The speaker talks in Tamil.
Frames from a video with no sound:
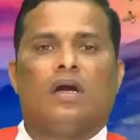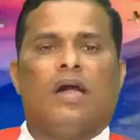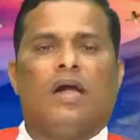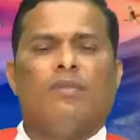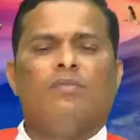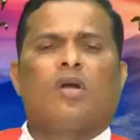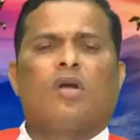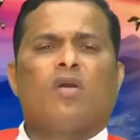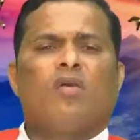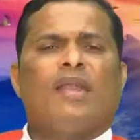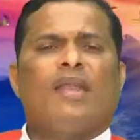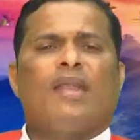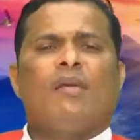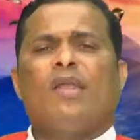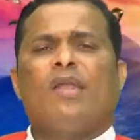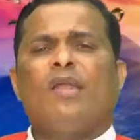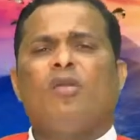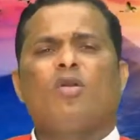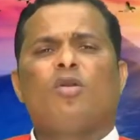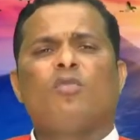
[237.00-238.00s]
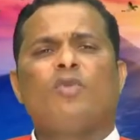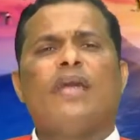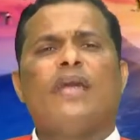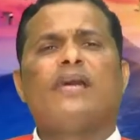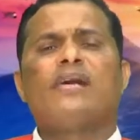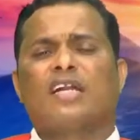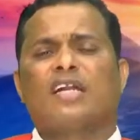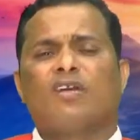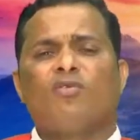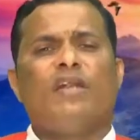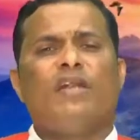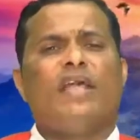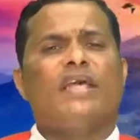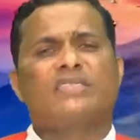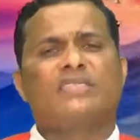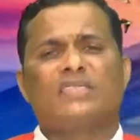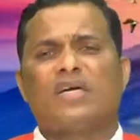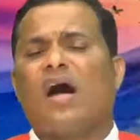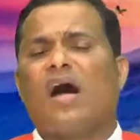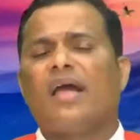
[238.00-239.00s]
அன்புக்குள்ளே நாம் எல்லோருமே கடவுளுடைய
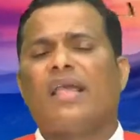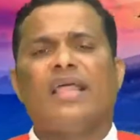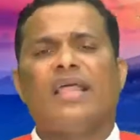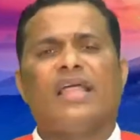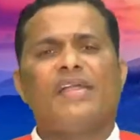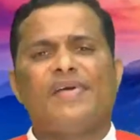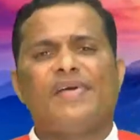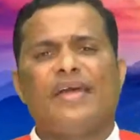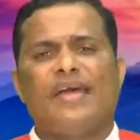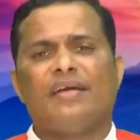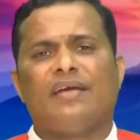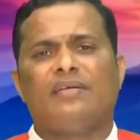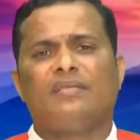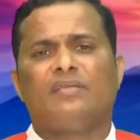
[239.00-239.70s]
சாயல் எனவே